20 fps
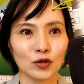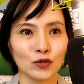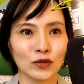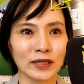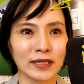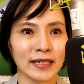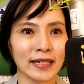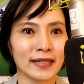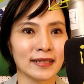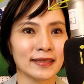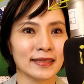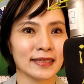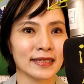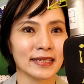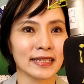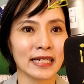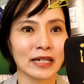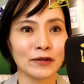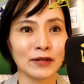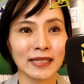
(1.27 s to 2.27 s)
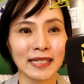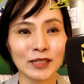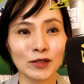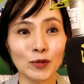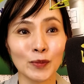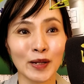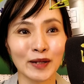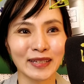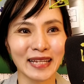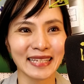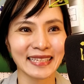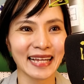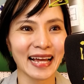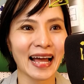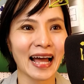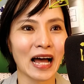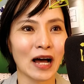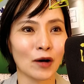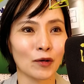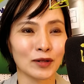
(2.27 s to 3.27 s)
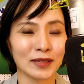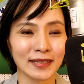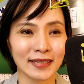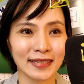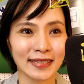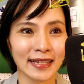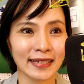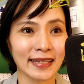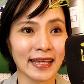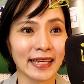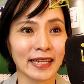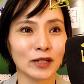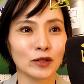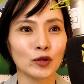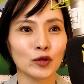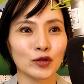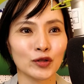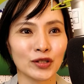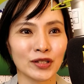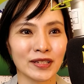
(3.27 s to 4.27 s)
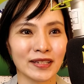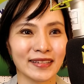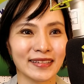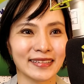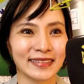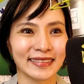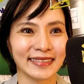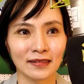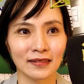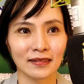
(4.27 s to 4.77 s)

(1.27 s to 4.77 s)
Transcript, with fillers: 主持人及各位听众朋友，大家好，我是陈延一律师。